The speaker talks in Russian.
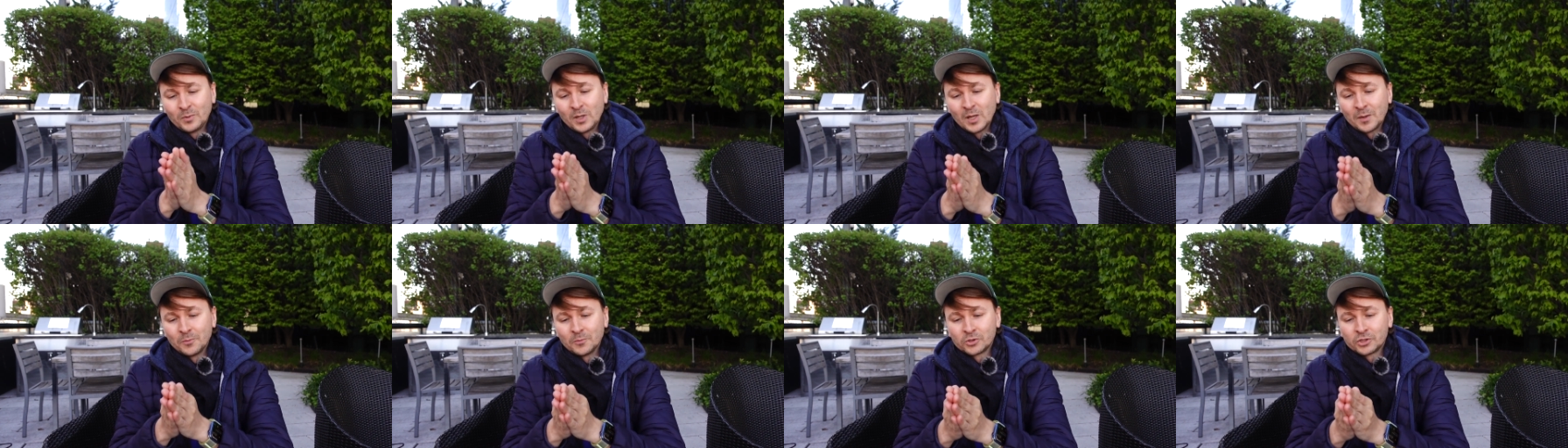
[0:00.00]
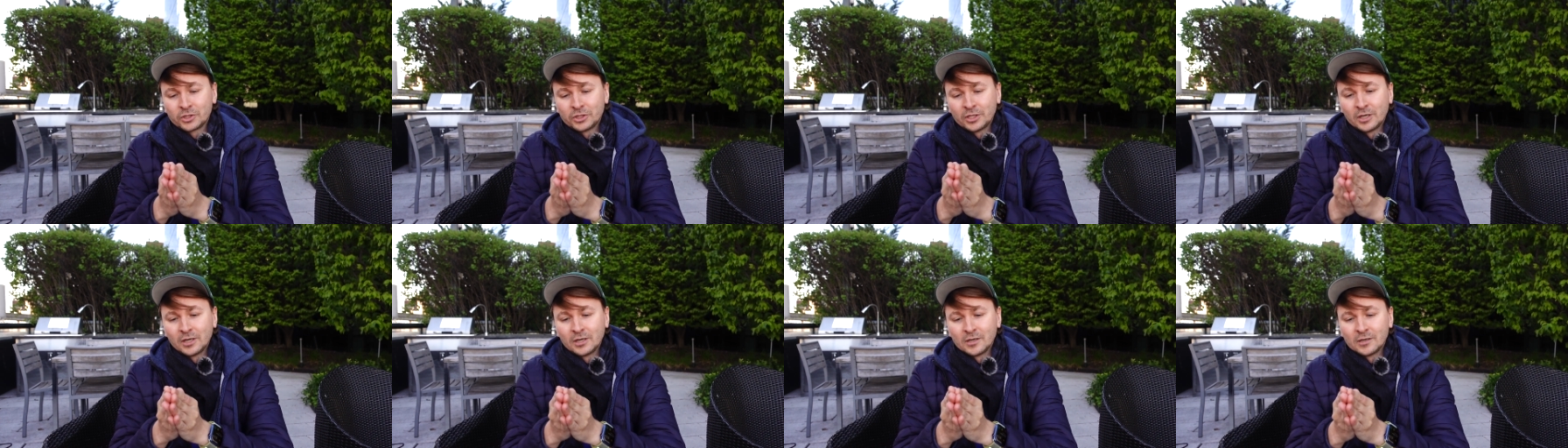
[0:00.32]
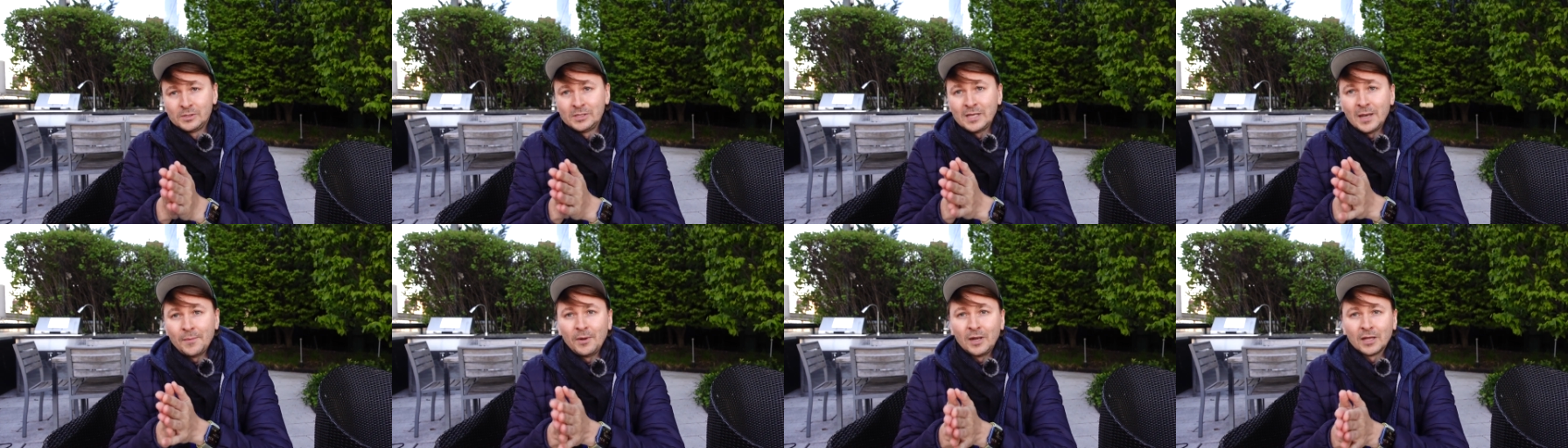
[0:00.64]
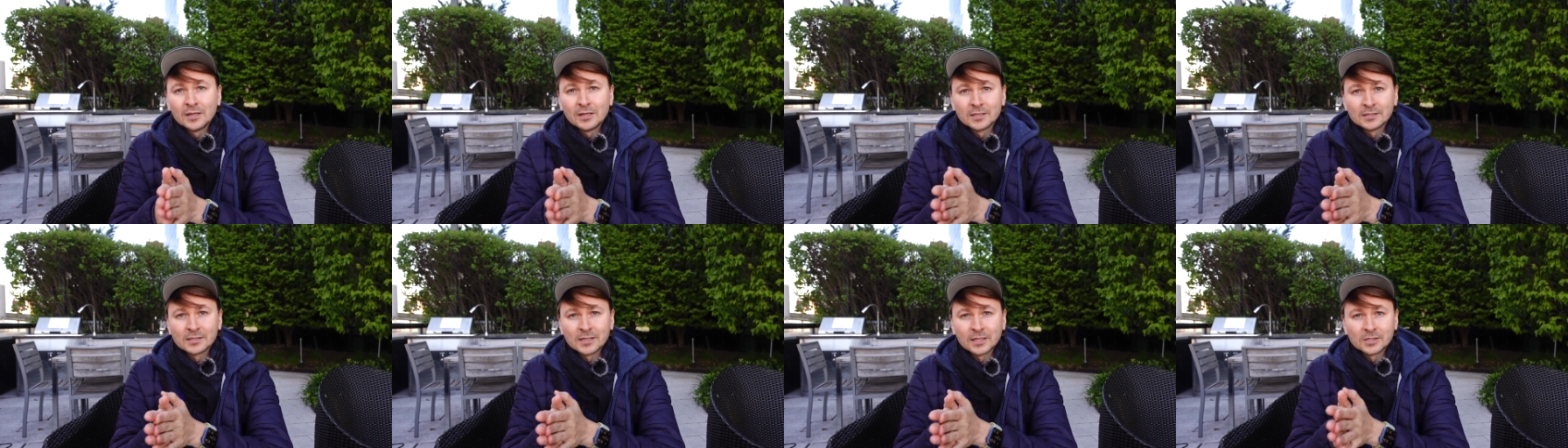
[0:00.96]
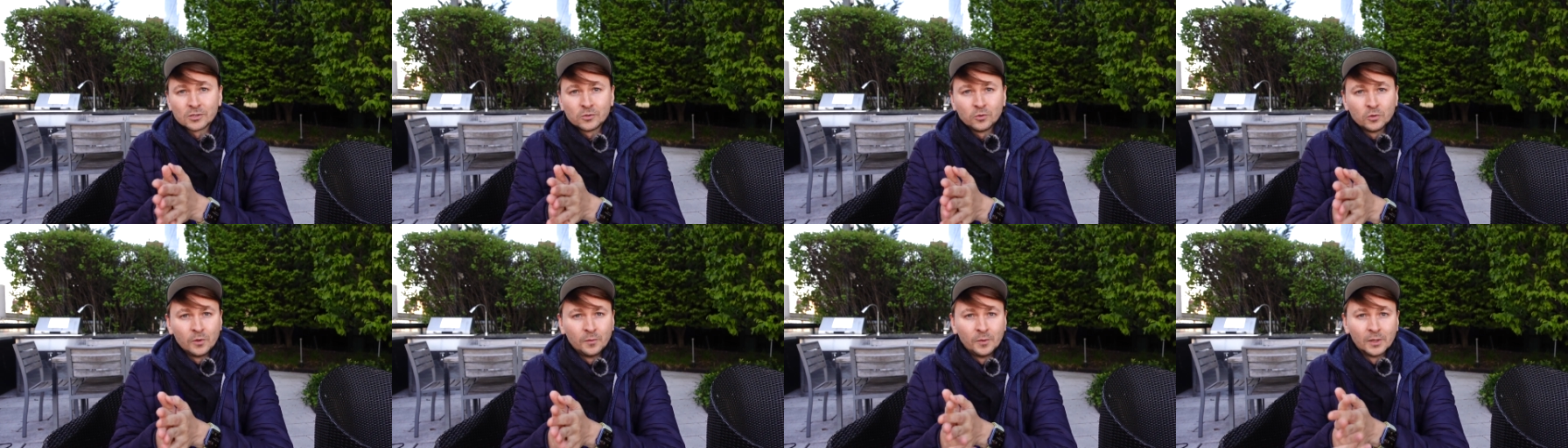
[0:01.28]
потому что 7 лет назад
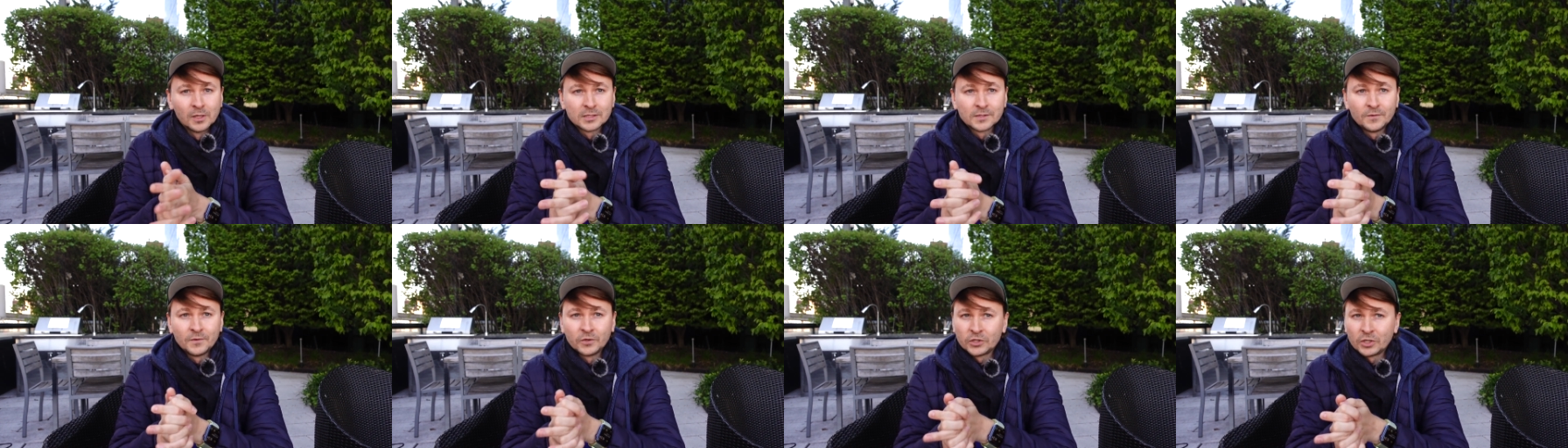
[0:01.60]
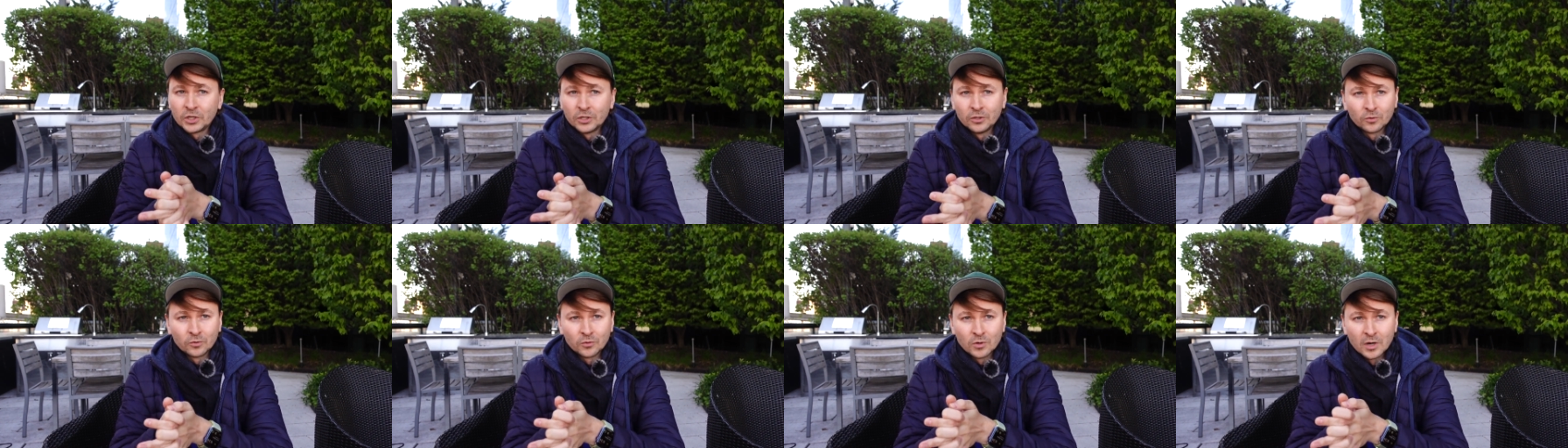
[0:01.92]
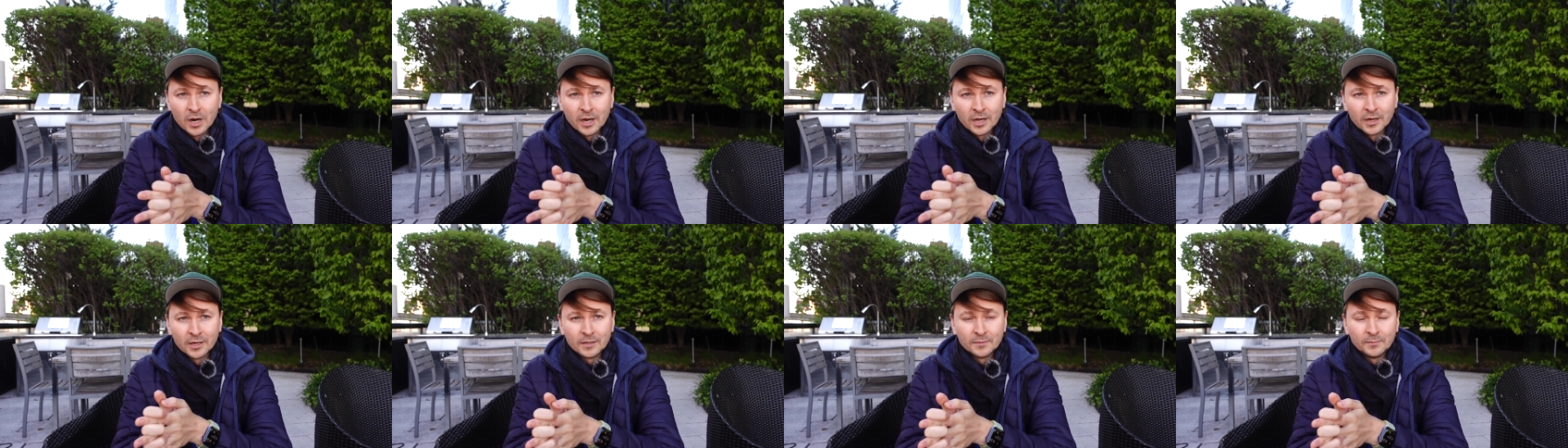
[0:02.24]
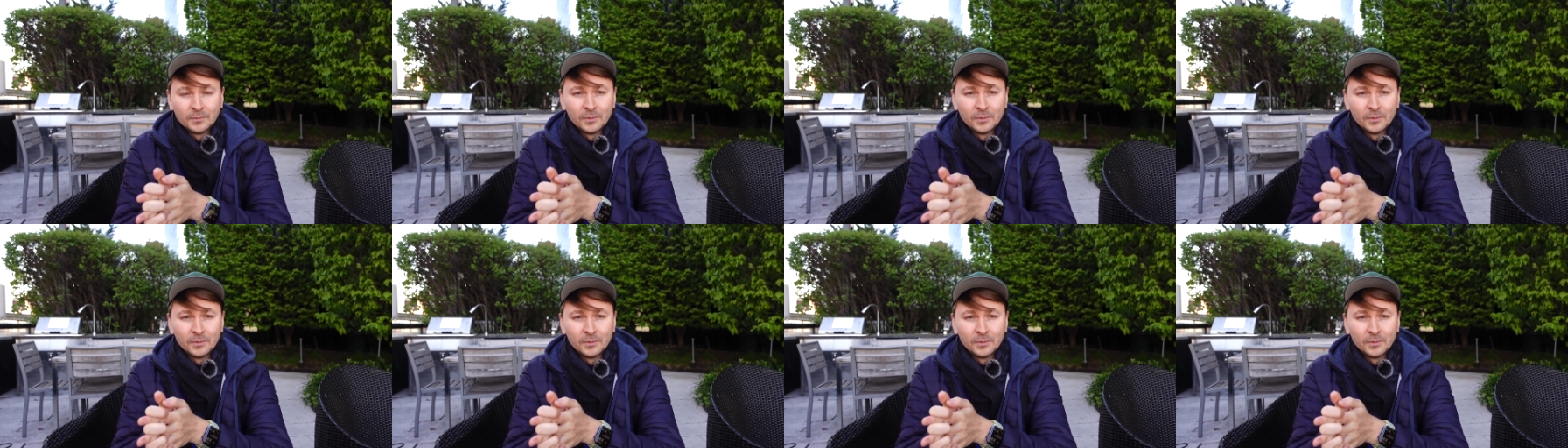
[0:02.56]
студия была совершенно другая,